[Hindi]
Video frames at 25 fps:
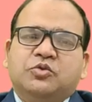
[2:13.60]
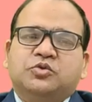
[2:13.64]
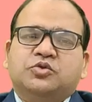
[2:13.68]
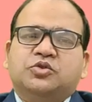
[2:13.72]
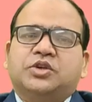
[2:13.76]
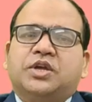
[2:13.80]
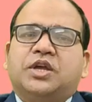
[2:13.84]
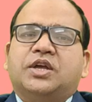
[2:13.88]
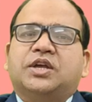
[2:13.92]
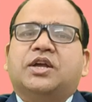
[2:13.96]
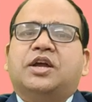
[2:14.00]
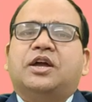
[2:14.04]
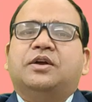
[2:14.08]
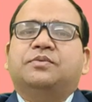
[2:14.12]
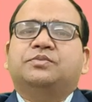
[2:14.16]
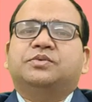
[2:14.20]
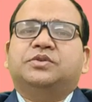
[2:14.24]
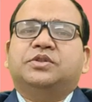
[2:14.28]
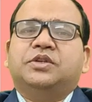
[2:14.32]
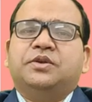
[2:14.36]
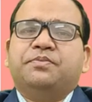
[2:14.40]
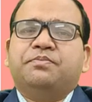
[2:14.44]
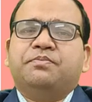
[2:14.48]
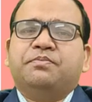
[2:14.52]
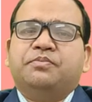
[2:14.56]
उसका
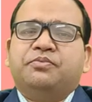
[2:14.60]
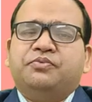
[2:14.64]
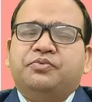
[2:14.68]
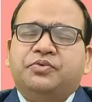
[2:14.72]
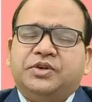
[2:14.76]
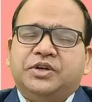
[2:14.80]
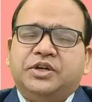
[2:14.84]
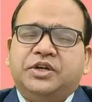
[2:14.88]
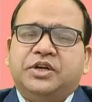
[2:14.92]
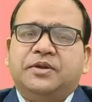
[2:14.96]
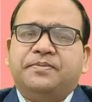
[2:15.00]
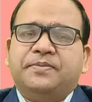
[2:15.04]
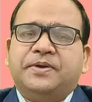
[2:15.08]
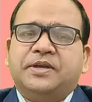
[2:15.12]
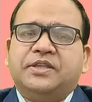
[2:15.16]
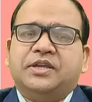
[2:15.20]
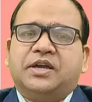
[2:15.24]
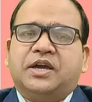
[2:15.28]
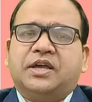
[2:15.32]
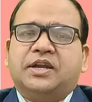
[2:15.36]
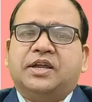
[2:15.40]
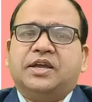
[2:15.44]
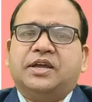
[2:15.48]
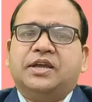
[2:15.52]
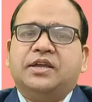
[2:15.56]
काम सिर्फ फील्ड में
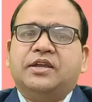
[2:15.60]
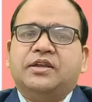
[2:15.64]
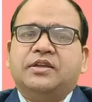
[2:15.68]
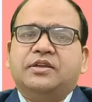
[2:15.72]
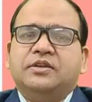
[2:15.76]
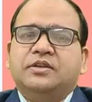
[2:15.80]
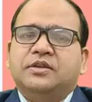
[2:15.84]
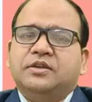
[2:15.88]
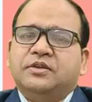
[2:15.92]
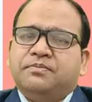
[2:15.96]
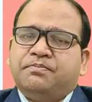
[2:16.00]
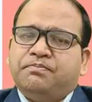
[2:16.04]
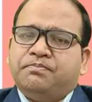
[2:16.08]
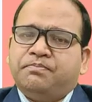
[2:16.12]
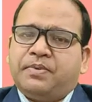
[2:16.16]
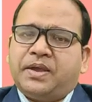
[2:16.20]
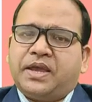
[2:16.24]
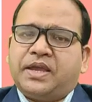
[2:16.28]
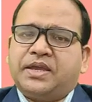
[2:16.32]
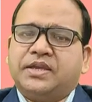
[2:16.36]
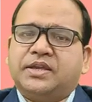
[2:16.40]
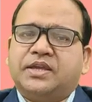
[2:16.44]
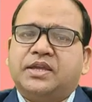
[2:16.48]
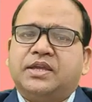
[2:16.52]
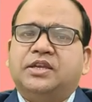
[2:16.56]
जाना है
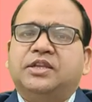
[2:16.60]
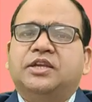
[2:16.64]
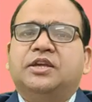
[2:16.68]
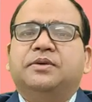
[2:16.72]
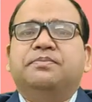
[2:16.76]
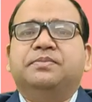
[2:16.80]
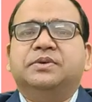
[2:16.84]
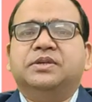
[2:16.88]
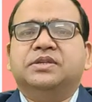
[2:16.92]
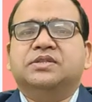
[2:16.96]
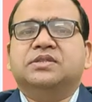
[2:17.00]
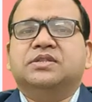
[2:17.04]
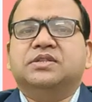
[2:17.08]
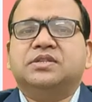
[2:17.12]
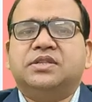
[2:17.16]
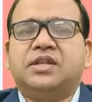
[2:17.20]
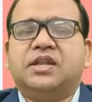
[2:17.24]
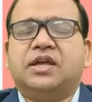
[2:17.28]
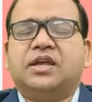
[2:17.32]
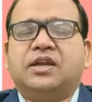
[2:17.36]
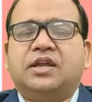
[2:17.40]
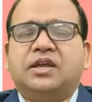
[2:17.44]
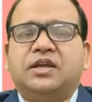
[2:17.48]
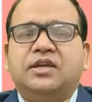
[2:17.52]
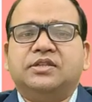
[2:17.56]
बैंक के लिए
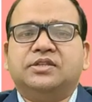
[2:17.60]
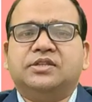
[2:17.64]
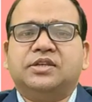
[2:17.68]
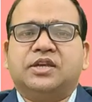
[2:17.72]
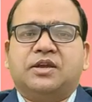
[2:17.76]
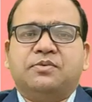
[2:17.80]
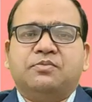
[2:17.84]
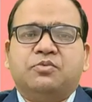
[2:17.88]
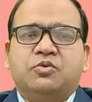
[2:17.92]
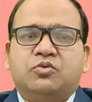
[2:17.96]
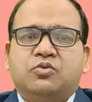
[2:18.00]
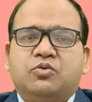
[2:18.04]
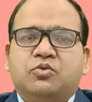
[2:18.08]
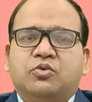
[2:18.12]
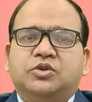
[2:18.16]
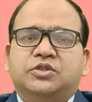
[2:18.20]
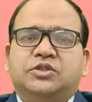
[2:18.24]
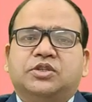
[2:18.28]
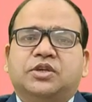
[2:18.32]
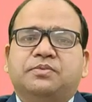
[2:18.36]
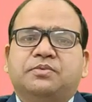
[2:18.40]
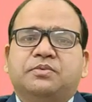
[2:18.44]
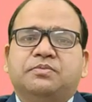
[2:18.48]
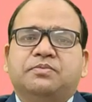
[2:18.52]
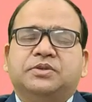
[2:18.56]
बिजनेस लाना है चाहे वो
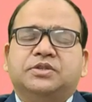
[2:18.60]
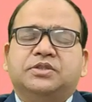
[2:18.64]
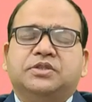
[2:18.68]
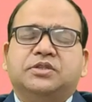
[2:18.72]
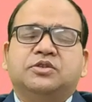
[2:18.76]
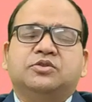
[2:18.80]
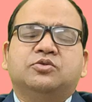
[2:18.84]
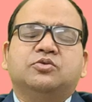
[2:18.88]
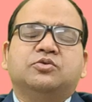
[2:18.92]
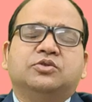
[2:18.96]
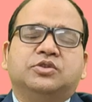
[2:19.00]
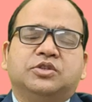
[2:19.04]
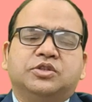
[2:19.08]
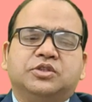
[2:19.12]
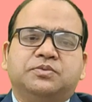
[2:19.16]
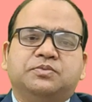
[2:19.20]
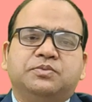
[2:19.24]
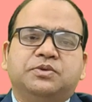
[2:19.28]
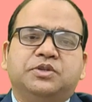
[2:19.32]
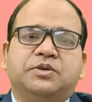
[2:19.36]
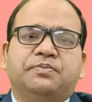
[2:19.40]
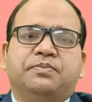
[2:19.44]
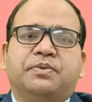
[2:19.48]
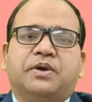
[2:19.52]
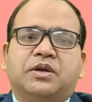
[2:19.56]
कोई सा भी बिजनेस हो
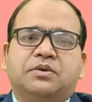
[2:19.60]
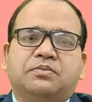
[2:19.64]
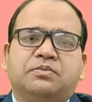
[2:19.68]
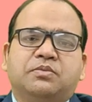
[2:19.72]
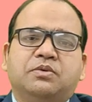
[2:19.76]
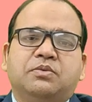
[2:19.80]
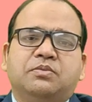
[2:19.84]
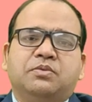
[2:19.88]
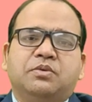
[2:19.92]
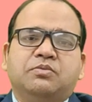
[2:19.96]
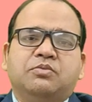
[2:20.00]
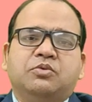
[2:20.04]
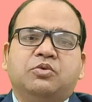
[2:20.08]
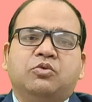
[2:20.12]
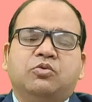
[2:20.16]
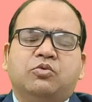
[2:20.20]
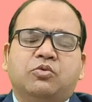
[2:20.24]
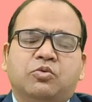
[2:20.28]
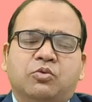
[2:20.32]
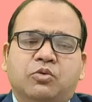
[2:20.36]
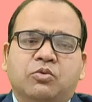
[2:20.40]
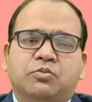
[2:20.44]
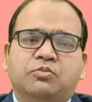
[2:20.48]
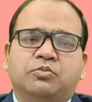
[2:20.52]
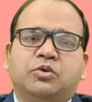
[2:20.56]
जिस भी डिपार्टमेंट में वो
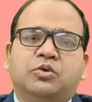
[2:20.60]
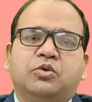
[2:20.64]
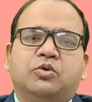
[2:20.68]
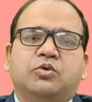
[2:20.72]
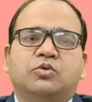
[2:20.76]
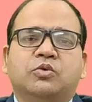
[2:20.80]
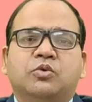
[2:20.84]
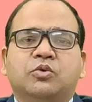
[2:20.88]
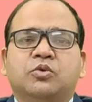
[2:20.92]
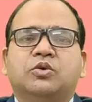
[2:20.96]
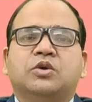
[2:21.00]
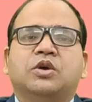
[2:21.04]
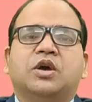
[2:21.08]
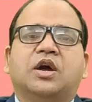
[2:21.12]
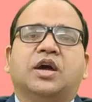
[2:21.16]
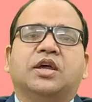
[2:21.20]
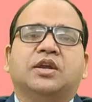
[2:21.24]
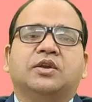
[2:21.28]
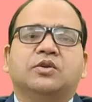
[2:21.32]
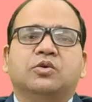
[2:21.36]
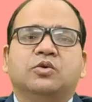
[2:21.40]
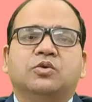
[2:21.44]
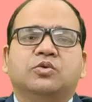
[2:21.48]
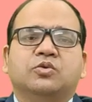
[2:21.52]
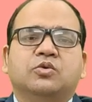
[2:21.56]
होम लोन हो
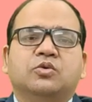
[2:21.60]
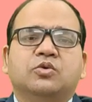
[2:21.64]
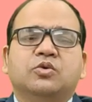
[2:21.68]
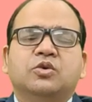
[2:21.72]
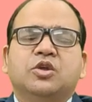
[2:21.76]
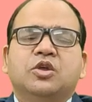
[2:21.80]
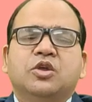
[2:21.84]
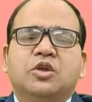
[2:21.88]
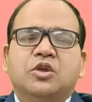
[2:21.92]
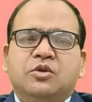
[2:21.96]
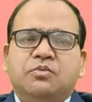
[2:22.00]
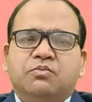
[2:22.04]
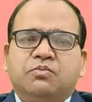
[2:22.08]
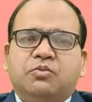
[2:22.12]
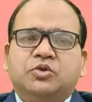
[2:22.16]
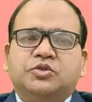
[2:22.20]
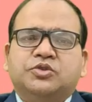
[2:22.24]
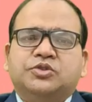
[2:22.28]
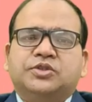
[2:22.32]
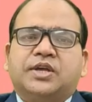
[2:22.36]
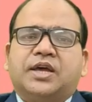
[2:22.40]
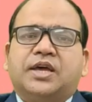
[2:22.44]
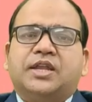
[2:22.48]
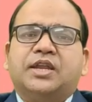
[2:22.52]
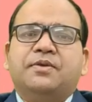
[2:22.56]
कार लोन हो
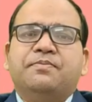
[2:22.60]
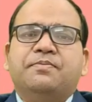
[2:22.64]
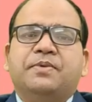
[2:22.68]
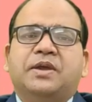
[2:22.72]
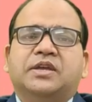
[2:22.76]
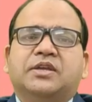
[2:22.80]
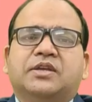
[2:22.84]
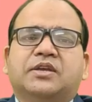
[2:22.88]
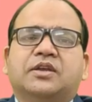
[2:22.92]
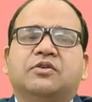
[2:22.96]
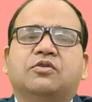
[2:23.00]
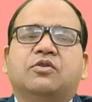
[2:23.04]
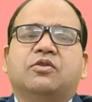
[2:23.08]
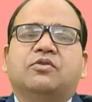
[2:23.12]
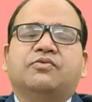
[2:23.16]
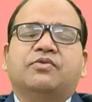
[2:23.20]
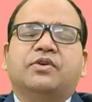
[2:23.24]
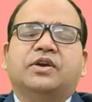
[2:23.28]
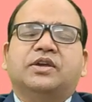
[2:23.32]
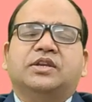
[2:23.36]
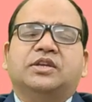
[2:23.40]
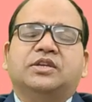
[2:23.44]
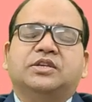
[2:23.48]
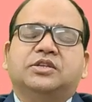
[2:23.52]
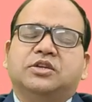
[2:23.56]
वो सारे बैंकिंग
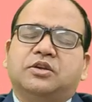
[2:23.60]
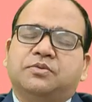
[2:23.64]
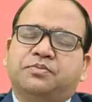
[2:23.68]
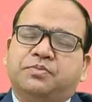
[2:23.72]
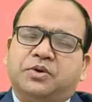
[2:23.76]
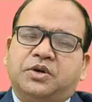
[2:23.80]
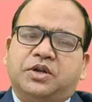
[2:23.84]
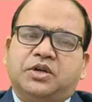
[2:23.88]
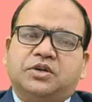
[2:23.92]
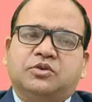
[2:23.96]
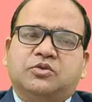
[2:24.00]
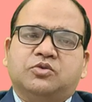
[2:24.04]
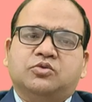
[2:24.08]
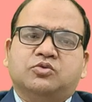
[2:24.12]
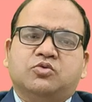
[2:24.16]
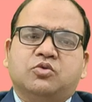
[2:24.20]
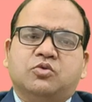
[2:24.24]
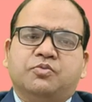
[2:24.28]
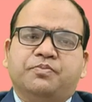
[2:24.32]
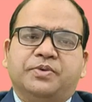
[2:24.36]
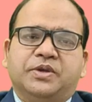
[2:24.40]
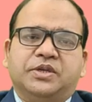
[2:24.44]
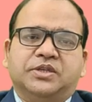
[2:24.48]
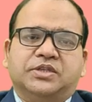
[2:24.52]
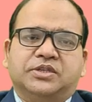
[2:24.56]
और फाइनेंशियल प्रोडक्ट
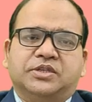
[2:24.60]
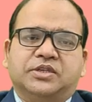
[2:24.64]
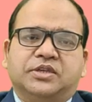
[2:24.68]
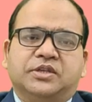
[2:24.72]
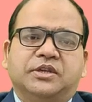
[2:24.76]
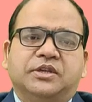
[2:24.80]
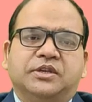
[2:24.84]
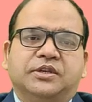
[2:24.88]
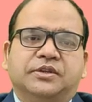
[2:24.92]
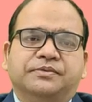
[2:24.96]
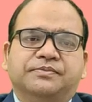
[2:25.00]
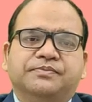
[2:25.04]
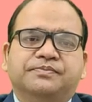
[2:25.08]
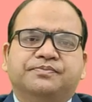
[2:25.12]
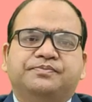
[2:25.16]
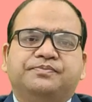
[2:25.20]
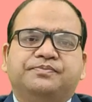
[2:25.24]
उसको बेचने हैं